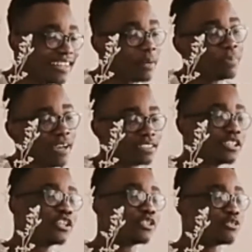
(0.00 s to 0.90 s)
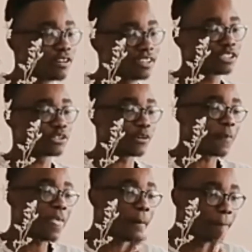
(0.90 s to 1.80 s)
अक्सर आपने लोगों से सुना
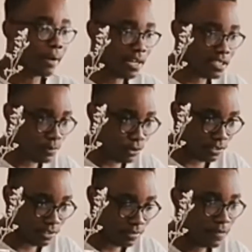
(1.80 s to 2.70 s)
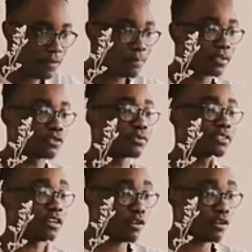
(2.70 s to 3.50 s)
ही होगा जो नर्म दिल होते हैं वो